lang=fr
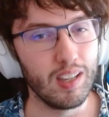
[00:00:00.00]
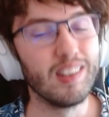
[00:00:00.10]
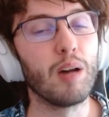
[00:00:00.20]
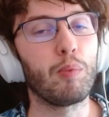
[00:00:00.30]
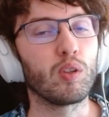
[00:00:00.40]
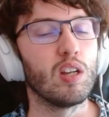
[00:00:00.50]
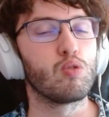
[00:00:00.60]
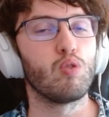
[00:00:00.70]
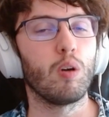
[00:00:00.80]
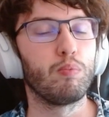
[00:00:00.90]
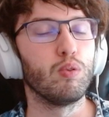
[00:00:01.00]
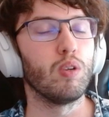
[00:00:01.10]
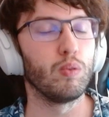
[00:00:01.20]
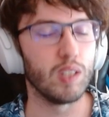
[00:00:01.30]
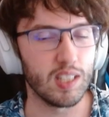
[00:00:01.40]
et n'importe quel joueur peut
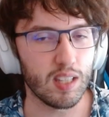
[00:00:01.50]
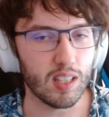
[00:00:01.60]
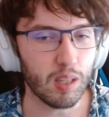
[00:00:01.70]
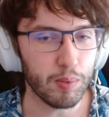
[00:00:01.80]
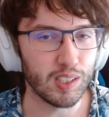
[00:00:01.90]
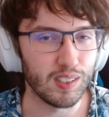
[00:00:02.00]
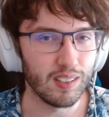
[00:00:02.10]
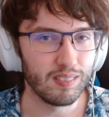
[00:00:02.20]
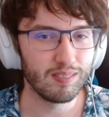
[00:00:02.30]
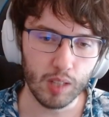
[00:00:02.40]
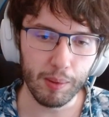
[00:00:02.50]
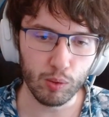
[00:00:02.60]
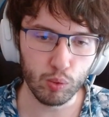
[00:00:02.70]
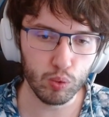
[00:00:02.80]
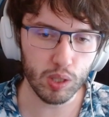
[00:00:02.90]
utiliser cette capacité. Ah
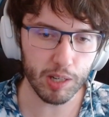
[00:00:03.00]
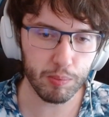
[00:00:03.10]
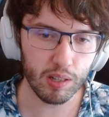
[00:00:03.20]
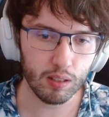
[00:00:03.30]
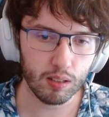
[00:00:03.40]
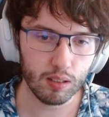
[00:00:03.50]
merde, du coup ça marche pas